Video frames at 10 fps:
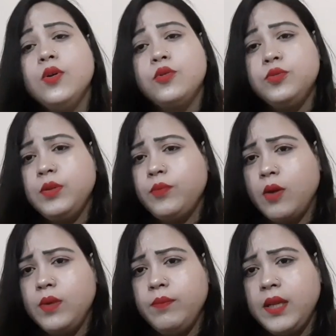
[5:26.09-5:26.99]
कुछ भी
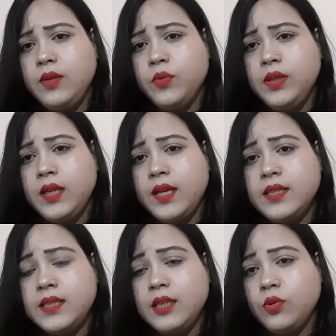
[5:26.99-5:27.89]
प्रॉब्लम नहीं होनी है
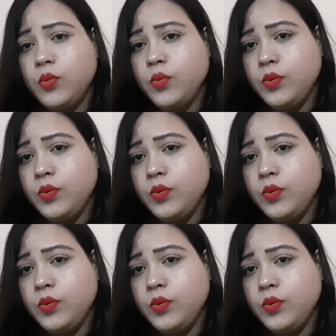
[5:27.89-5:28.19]
इससे तो